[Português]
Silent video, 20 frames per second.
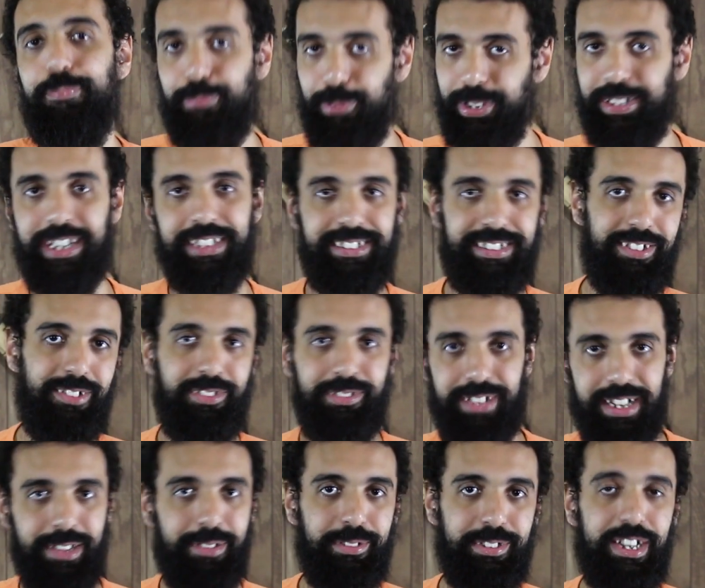porque senão,
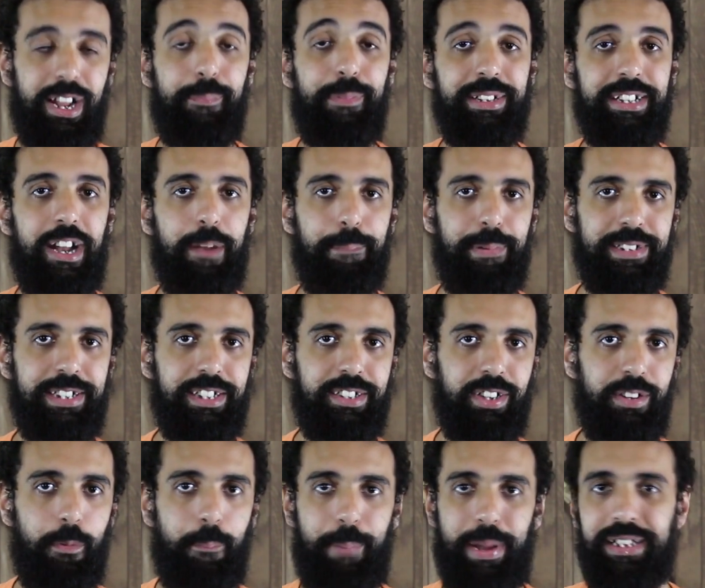né, já mandaram pra gente
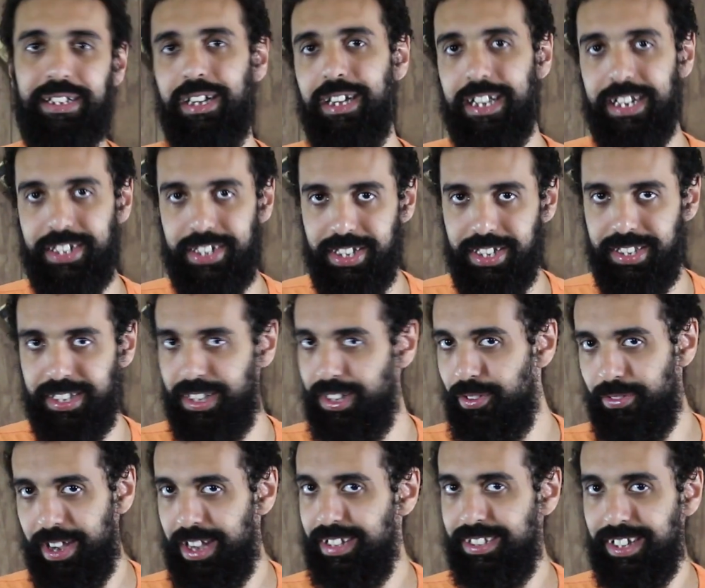né, o Pedra Letícia,
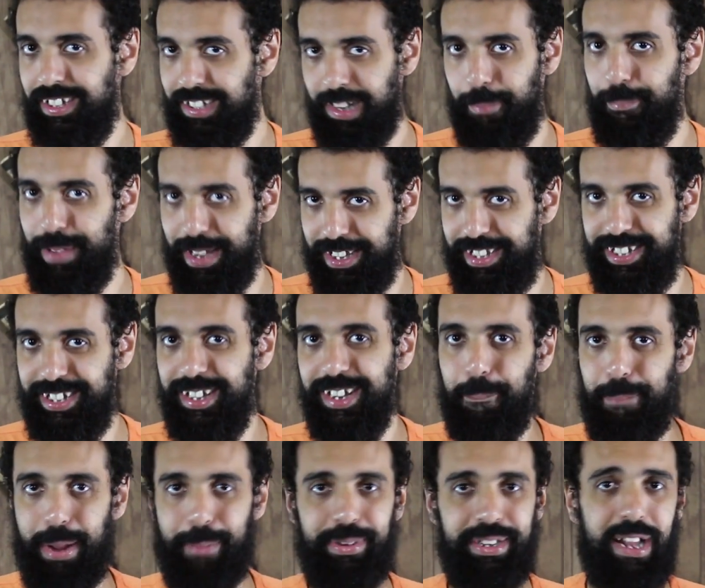não é exatamente
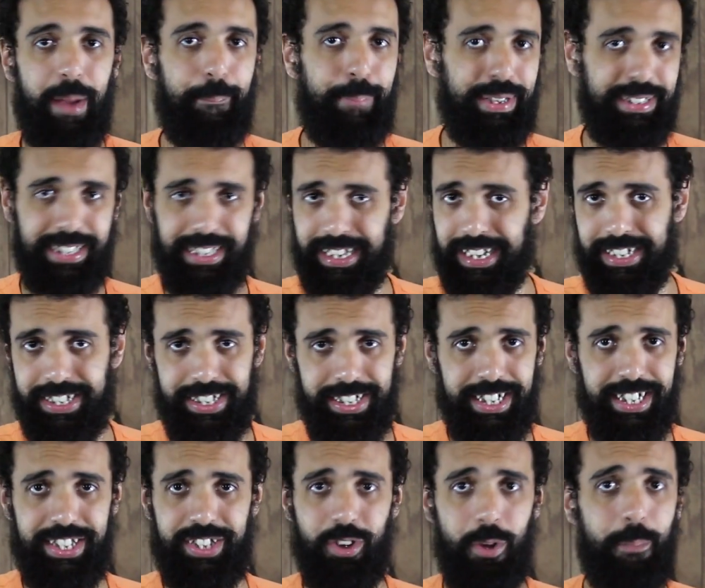pra mandar pedra
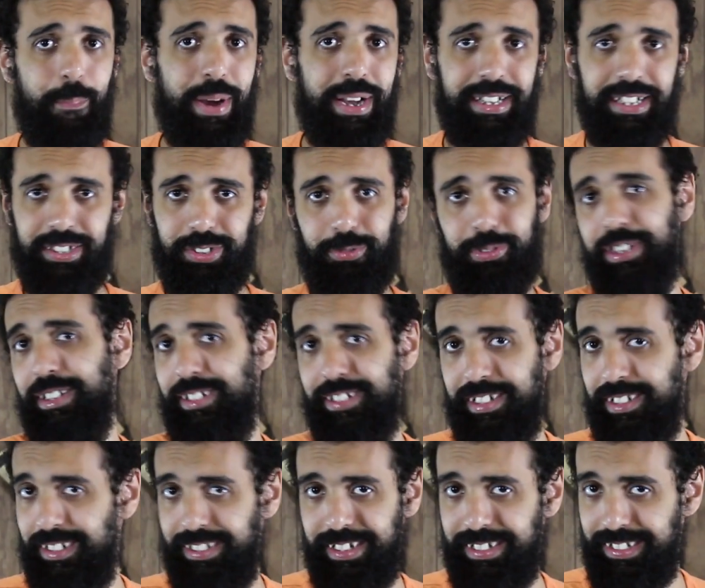Letícia ou bandas
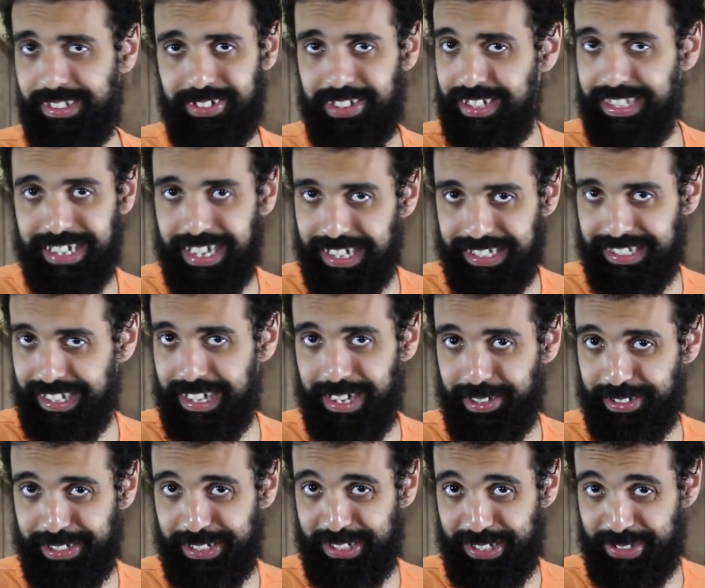conhecidas, assim. Não adianta, né?
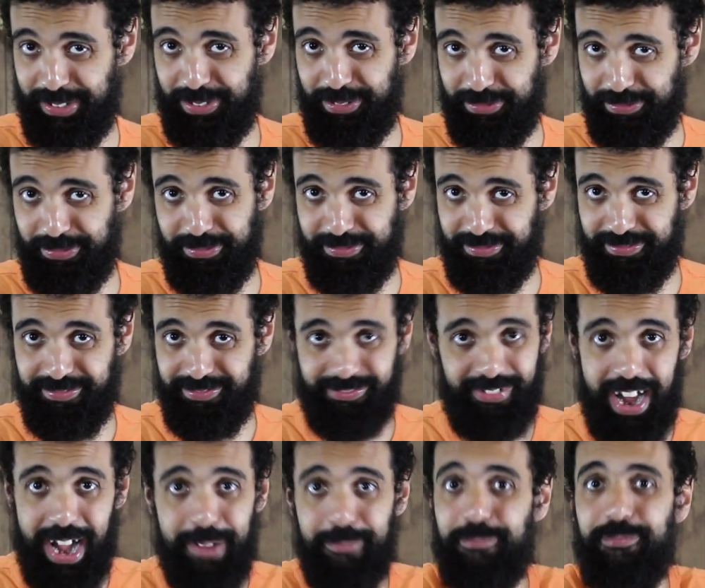A gente não
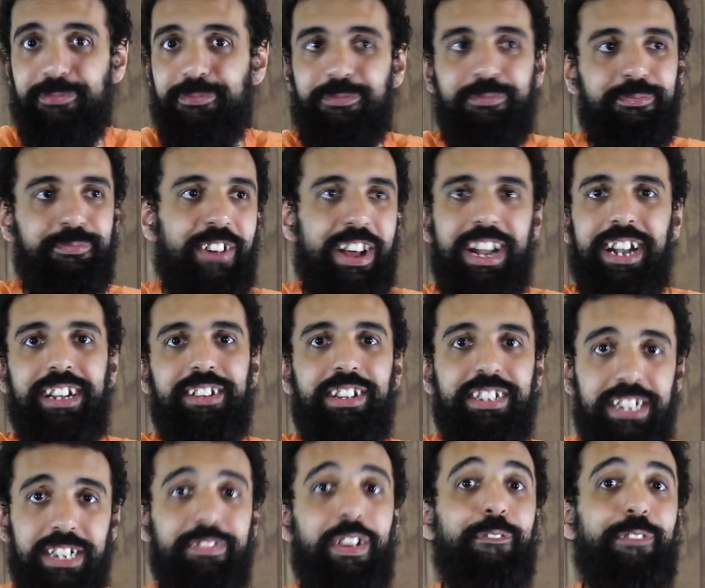vai falar. A
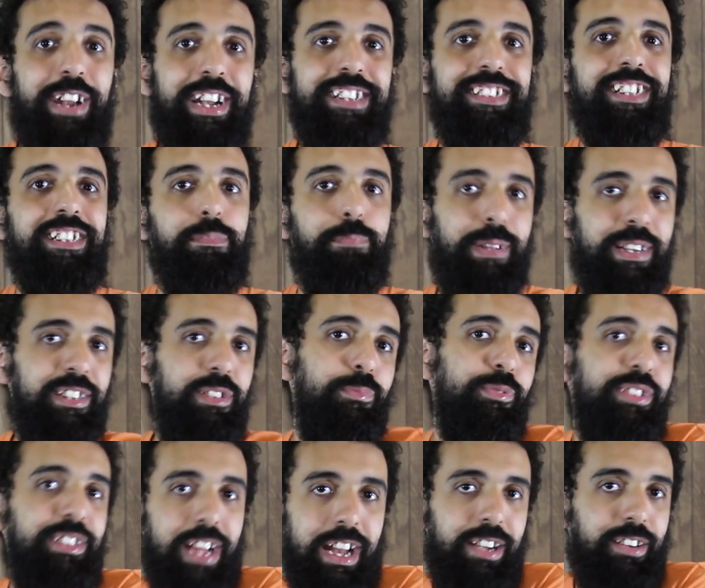gente vai falar dessas bandas no
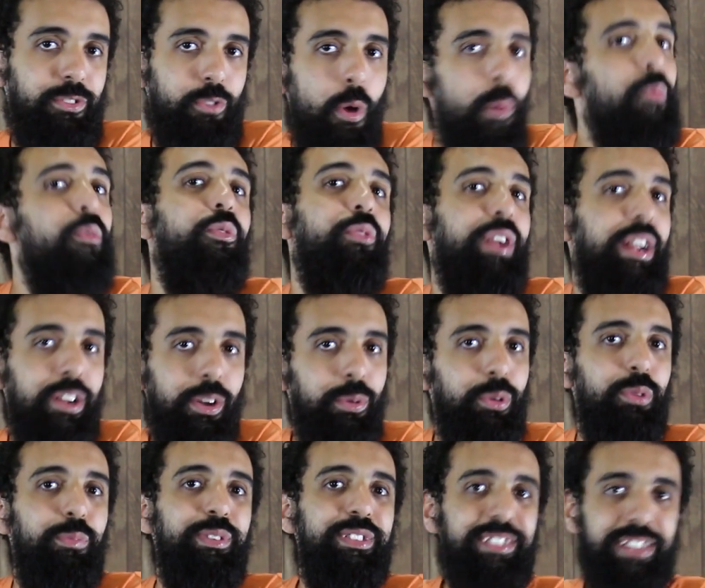musical comum, né? Não
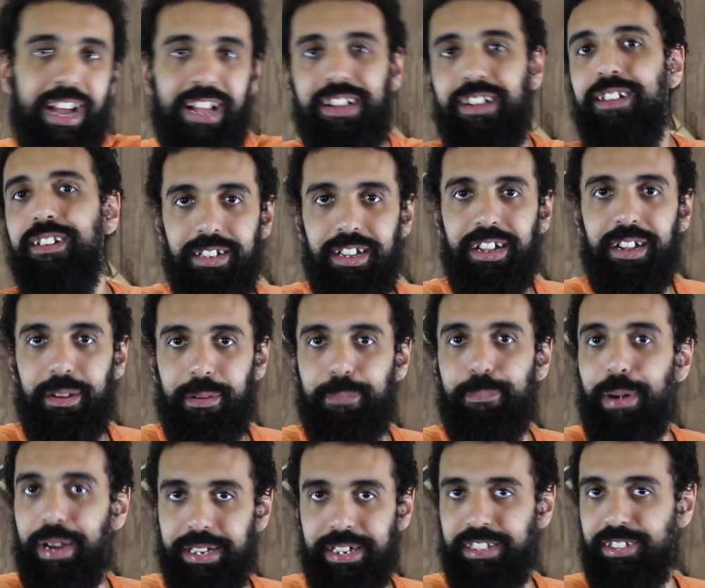no musical é,
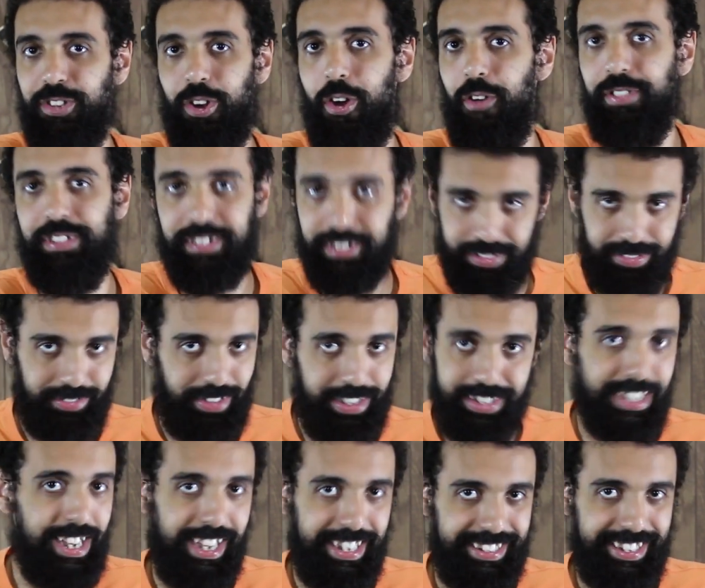bandas novas. Não
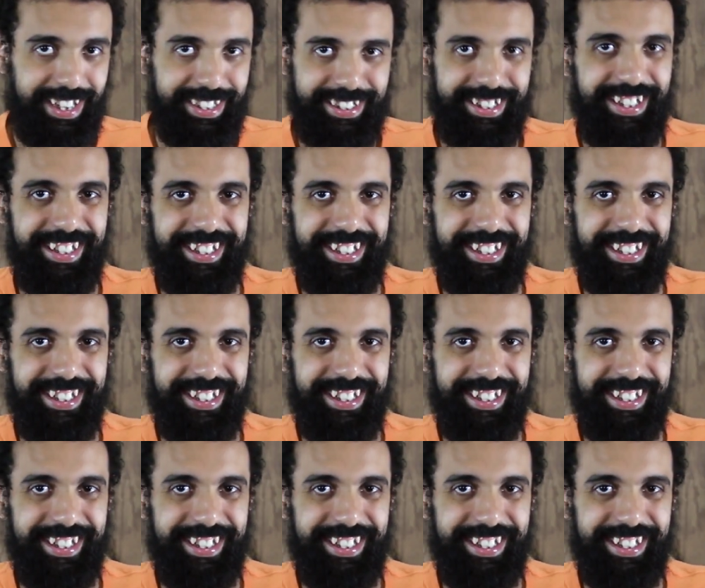adianta.